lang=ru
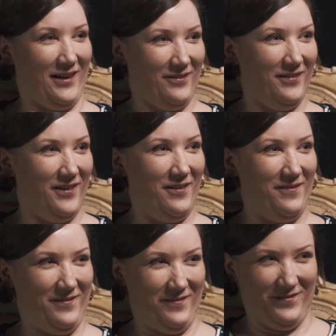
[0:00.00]
которая
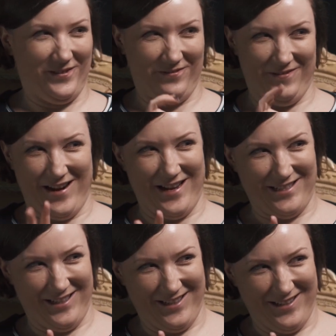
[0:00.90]
э, всем Два
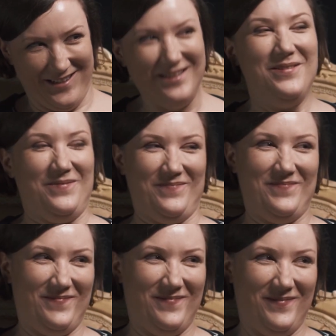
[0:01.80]
купить раза. книжки. У
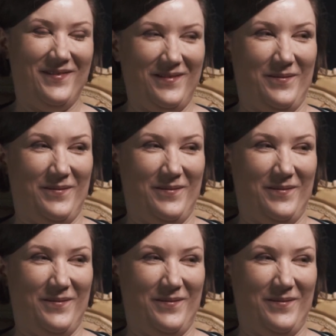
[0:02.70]
нас был такой